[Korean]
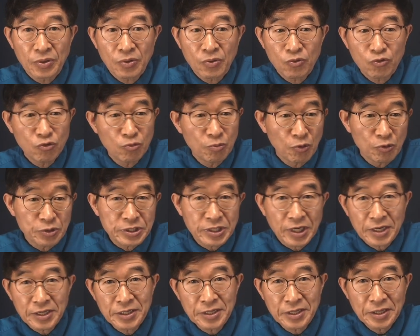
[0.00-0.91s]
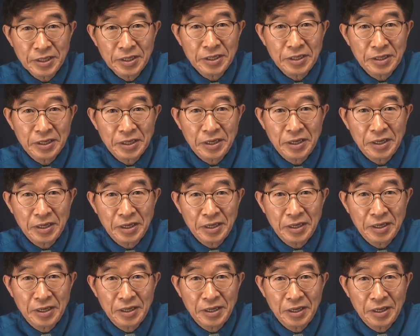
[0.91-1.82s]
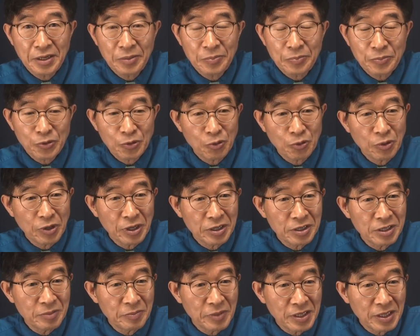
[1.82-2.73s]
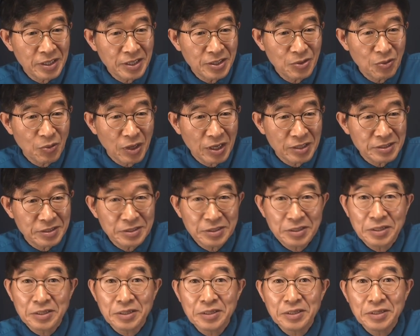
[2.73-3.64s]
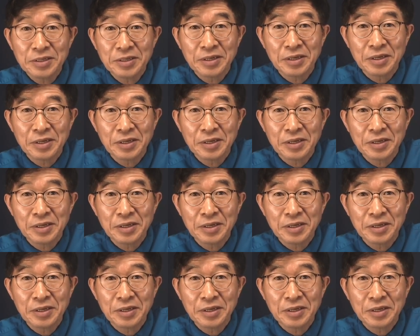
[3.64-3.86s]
후보 사이에 표가 얼마나 이동한지를